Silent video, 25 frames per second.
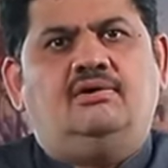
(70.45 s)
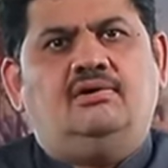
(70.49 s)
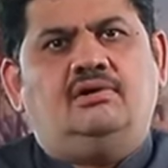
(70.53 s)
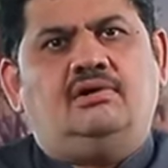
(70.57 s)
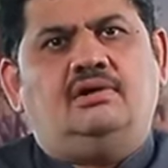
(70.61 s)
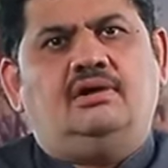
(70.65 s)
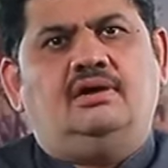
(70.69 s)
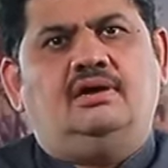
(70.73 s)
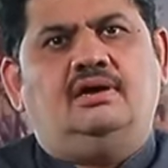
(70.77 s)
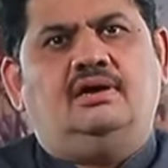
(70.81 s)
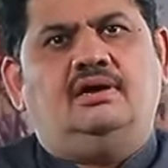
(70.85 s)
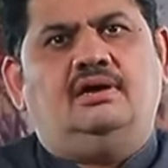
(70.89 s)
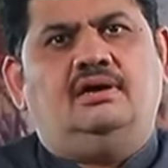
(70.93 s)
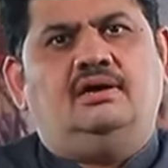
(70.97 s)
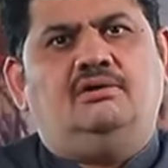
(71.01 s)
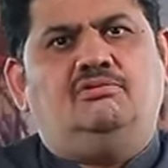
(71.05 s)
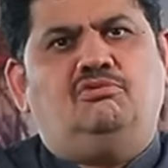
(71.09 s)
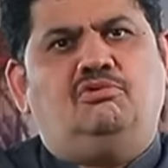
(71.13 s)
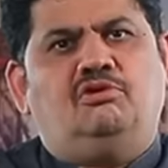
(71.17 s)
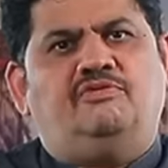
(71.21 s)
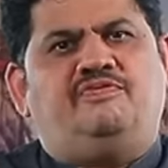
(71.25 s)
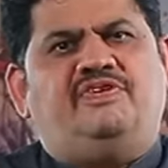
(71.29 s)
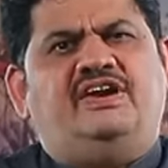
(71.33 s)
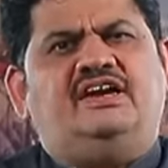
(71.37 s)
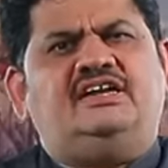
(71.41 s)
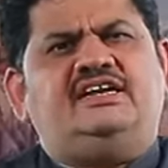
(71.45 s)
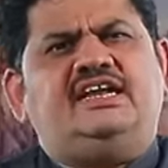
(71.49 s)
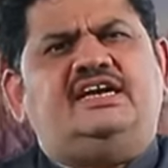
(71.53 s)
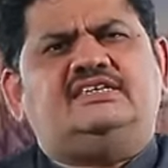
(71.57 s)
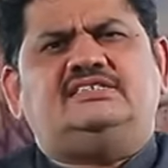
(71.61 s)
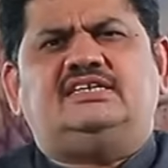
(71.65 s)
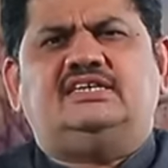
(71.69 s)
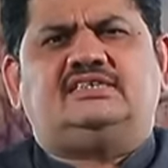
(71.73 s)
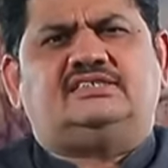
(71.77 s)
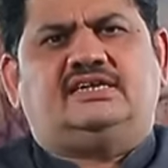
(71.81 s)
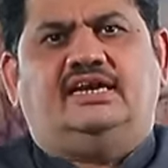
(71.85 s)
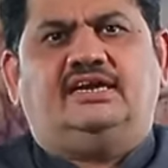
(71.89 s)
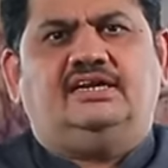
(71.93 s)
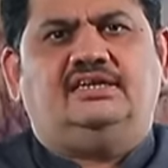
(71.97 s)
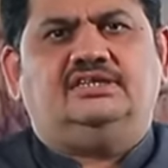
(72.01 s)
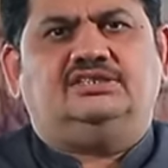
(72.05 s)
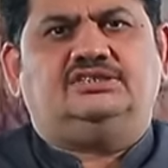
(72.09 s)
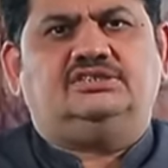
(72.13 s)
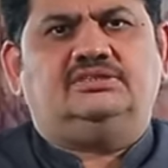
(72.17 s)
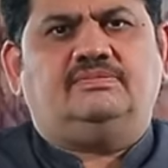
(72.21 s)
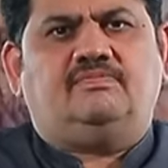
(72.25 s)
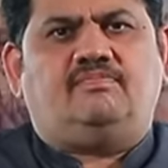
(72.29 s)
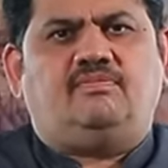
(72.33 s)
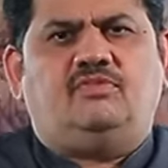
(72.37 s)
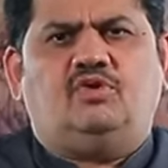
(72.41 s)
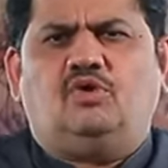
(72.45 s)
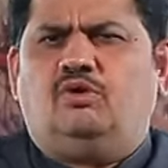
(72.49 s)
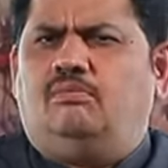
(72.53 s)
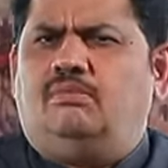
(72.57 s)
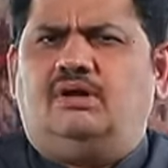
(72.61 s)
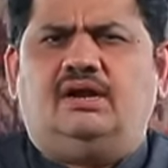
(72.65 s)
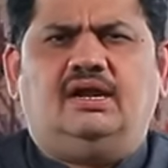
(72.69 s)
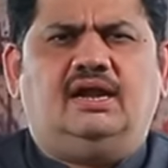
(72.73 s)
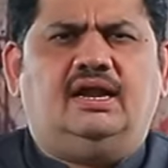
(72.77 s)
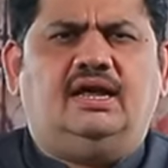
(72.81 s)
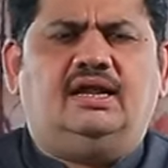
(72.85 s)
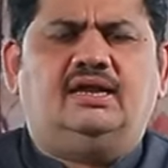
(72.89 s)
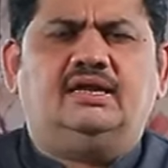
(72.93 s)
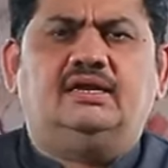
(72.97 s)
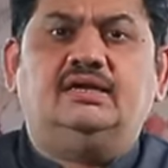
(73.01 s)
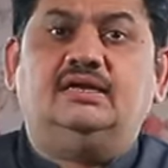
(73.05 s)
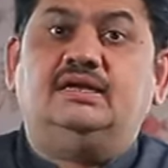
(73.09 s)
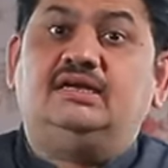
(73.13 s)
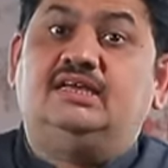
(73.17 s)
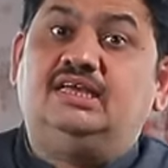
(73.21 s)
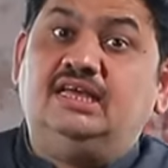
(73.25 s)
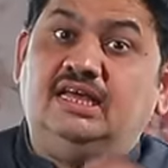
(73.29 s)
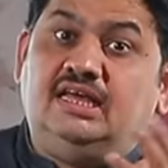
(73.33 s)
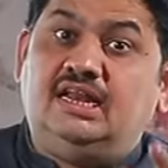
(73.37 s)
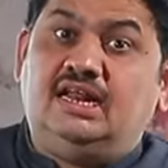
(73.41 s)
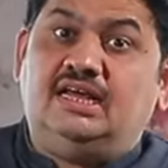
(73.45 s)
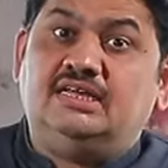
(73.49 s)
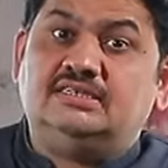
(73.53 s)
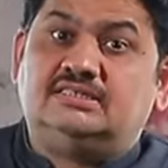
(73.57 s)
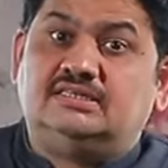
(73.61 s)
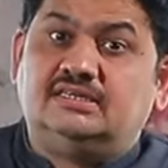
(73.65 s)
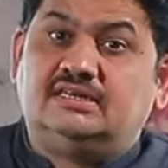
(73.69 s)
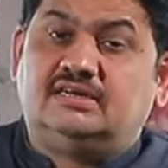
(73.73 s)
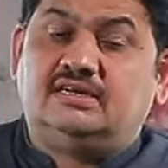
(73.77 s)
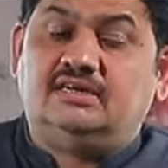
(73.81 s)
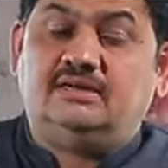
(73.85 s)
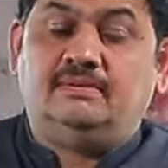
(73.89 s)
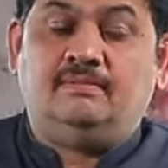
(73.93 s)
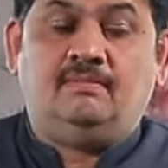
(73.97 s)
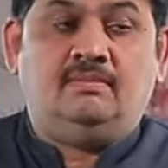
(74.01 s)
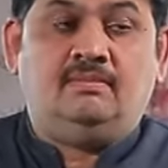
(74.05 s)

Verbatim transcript: ஒரு ஒரு ஃபேண்டாஸ்டிக் சைட் டிஷ் ரொம்ப நல்லாயிருக்கு கீ ரைஸுக்கு